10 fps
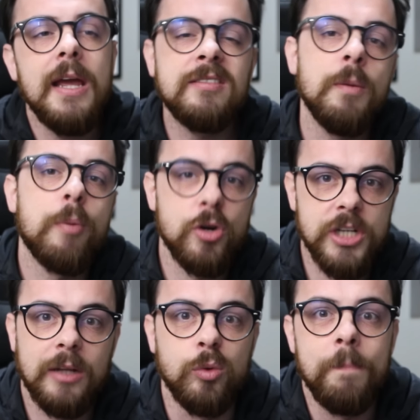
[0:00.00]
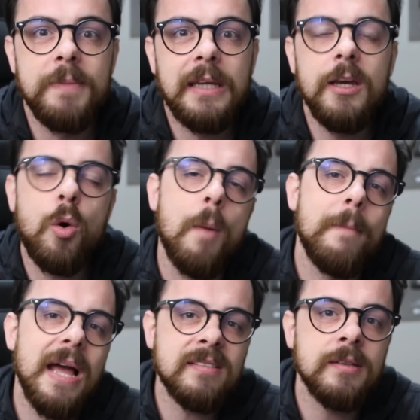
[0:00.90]
Esse é um projeto que
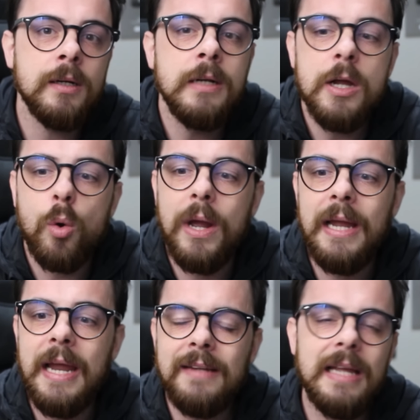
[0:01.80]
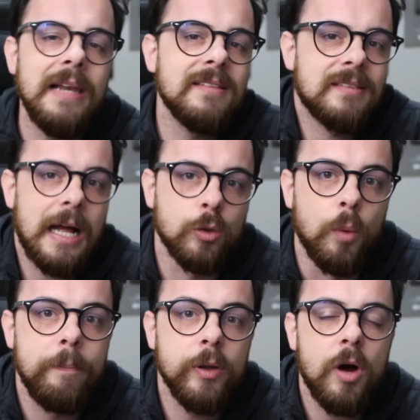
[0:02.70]
começa, ele é
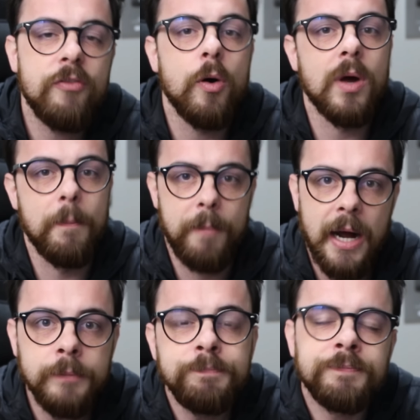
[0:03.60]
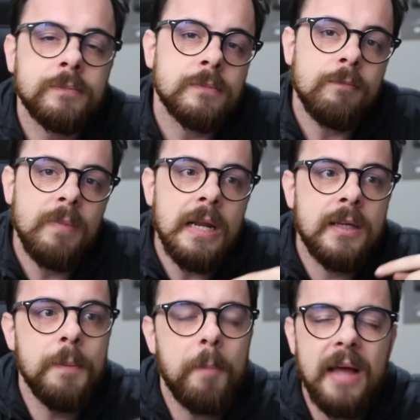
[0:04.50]
idealizado pelo Rafael Grampar,
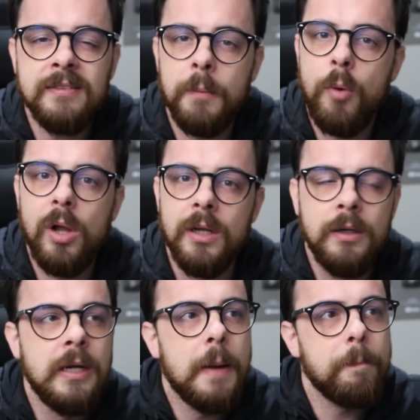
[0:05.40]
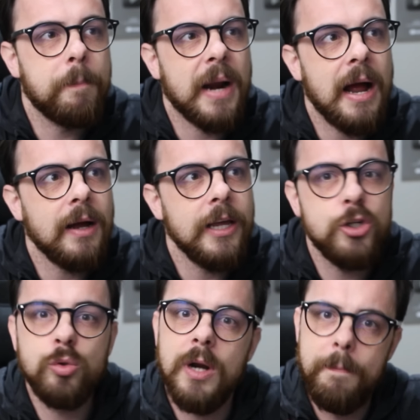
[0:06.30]
que passa a bola para a
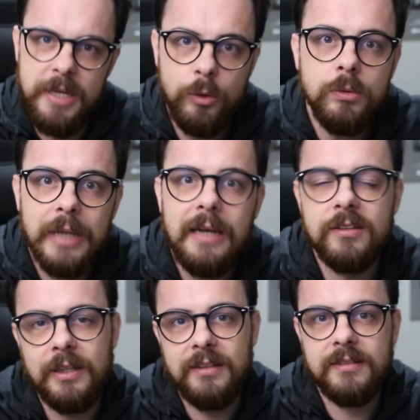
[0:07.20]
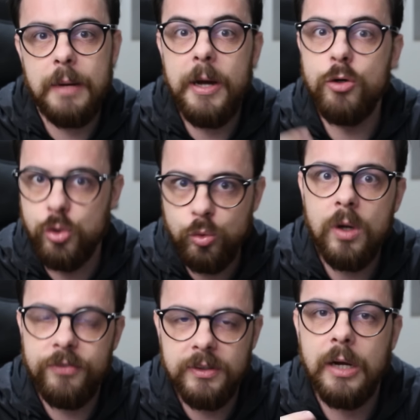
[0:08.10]
editora Mino, né? Eles, eles trabalham junto
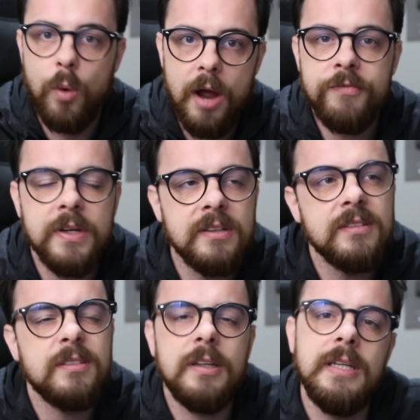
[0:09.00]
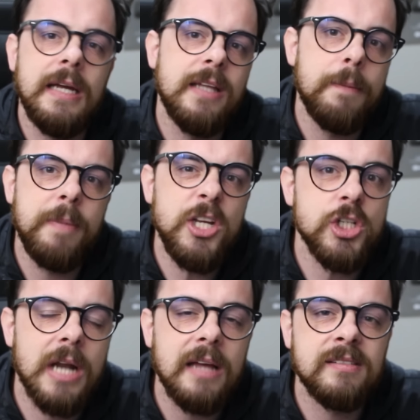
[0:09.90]
com a Fantagraphics e aí de
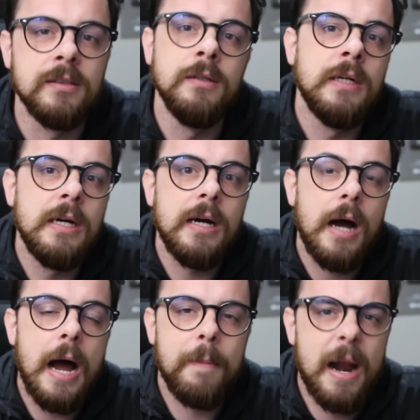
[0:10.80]
repente nasce a